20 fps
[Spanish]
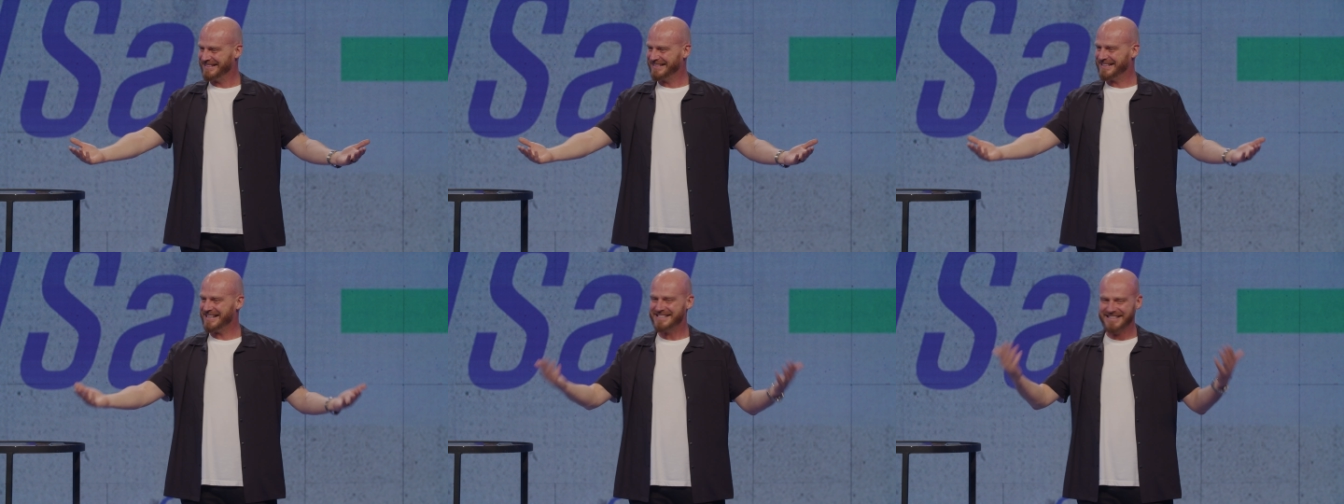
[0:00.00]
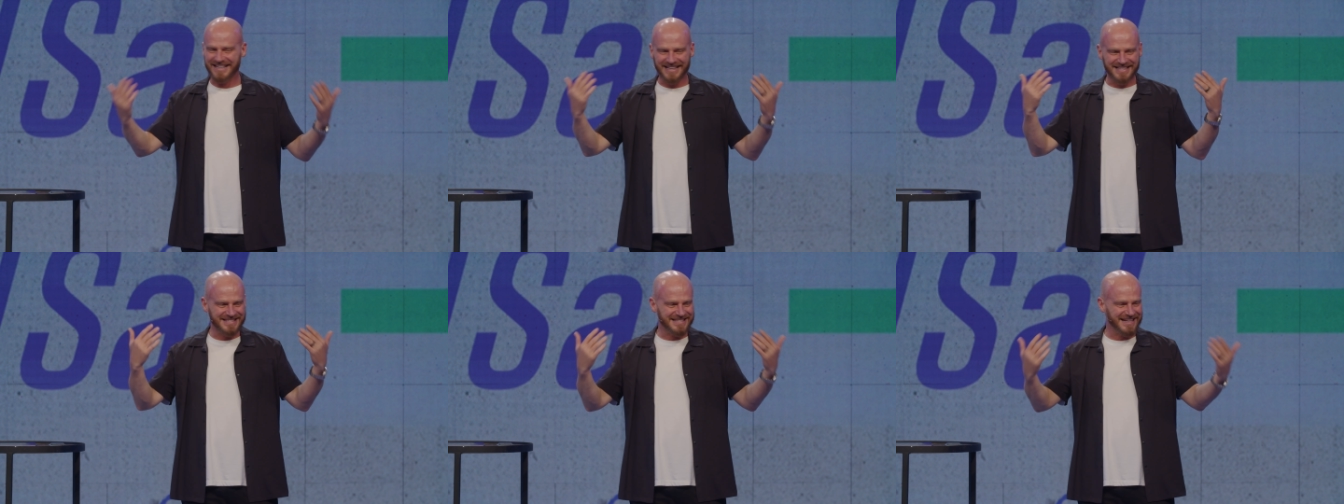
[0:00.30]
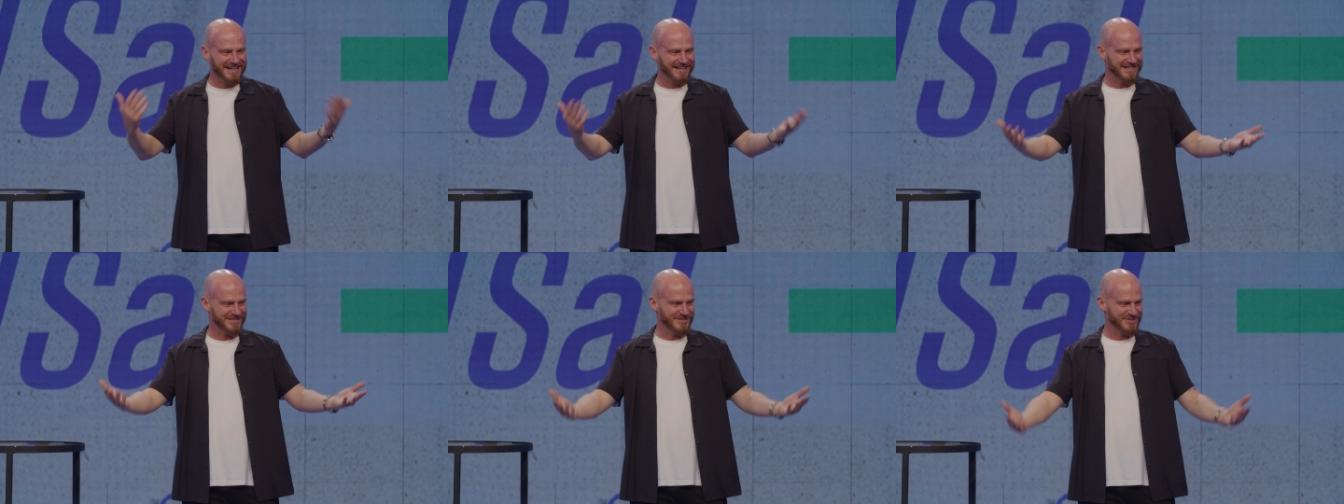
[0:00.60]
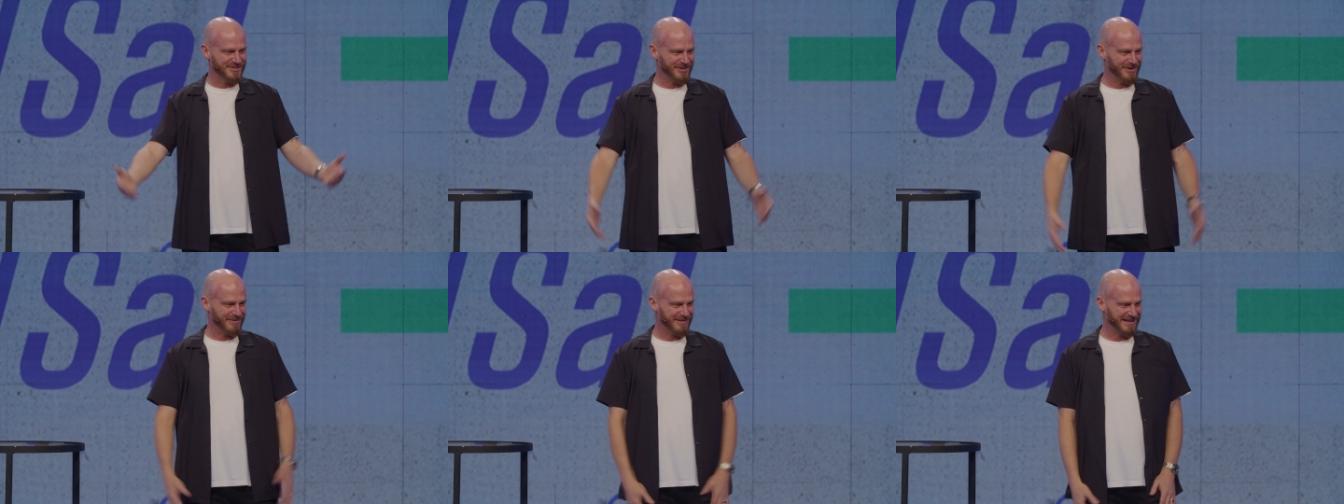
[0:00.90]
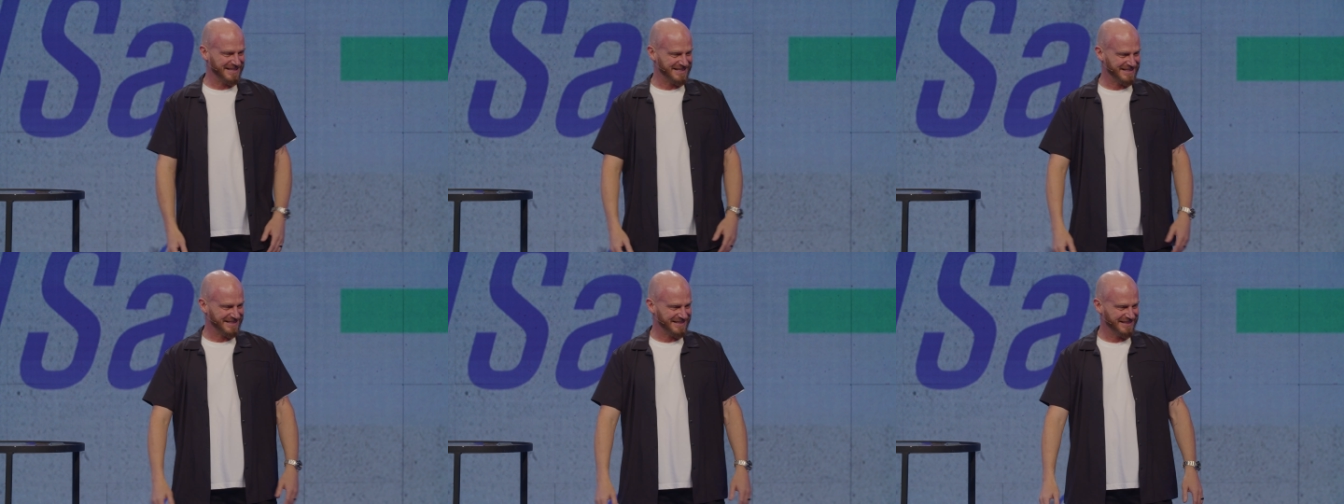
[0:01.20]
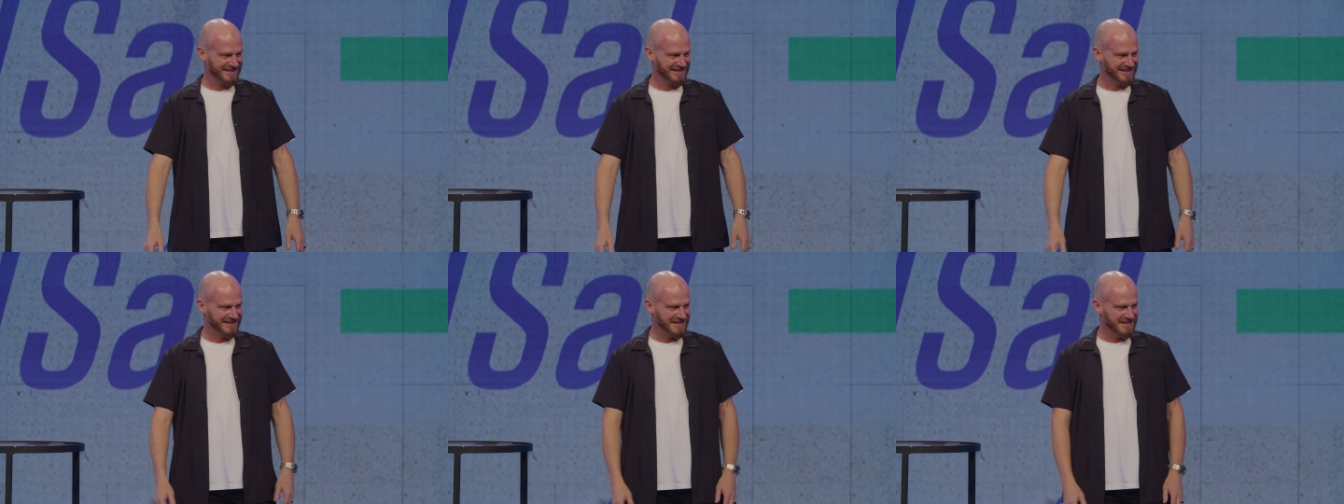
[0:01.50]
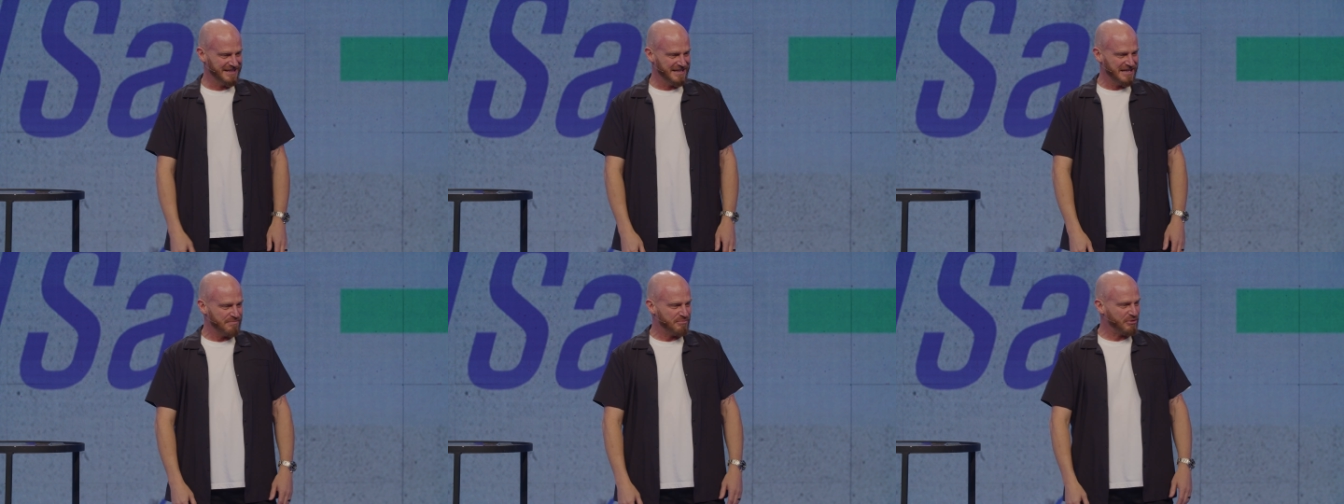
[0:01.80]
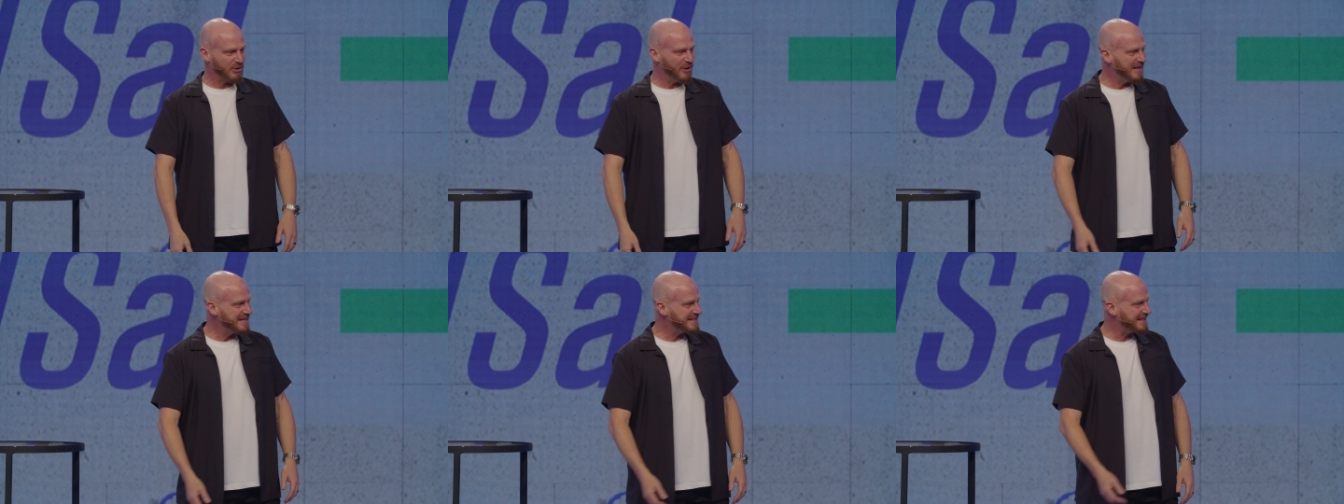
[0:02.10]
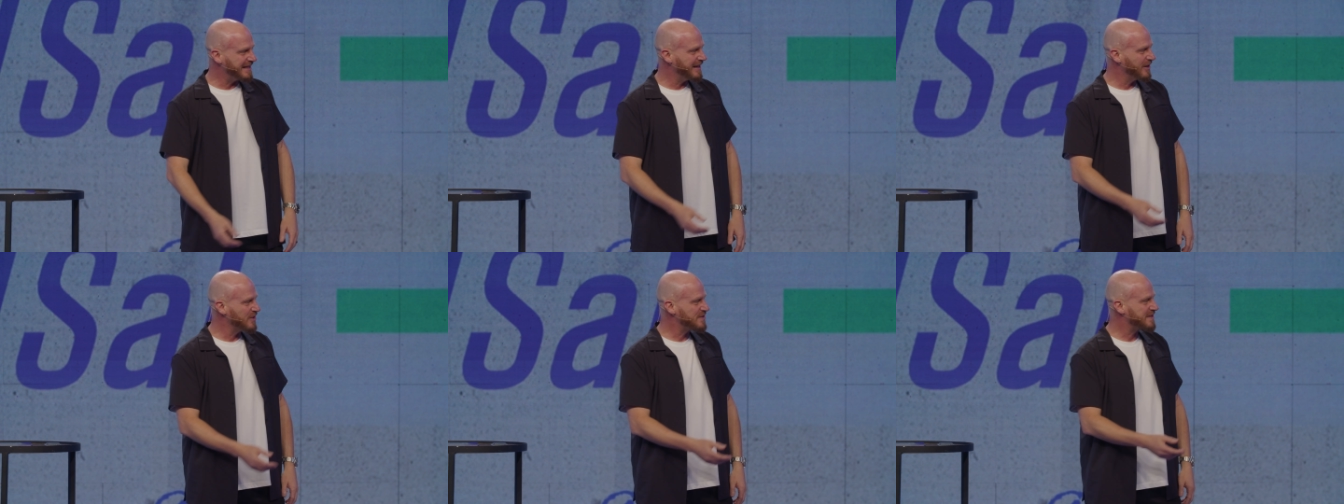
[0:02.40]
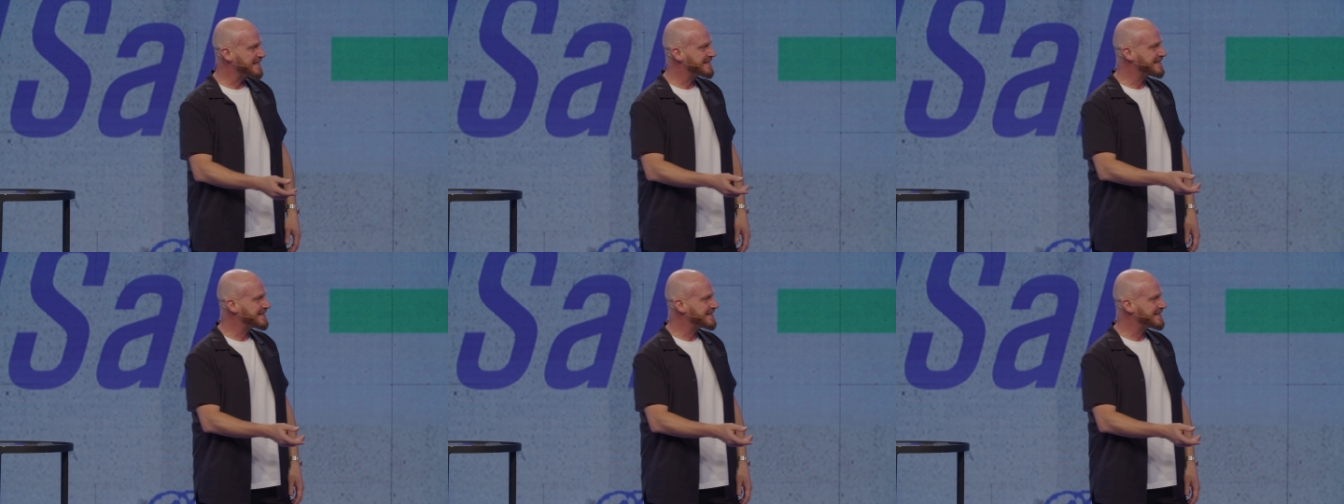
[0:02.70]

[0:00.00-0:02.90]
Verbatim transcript: Descansar de sus obras. Pero le dice, los que